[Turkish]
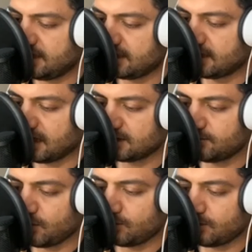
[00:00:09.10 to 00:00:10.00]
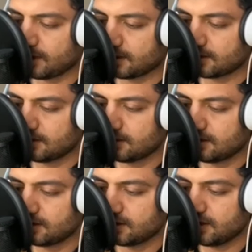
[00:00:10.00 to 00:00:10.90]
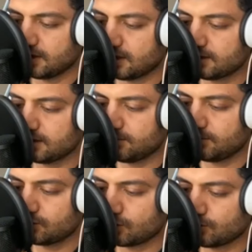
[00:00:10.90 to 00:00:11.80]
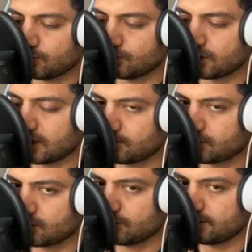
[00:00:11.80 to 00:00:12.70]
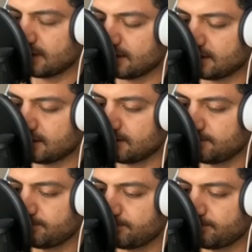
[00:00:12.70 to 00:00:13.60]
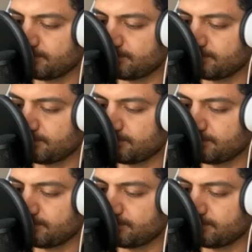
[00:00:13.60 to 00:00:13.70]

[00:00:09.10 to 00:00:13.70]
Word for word: Zehirli gaz bombaları yılan gibi sokmuş, yalamış gövdelerini.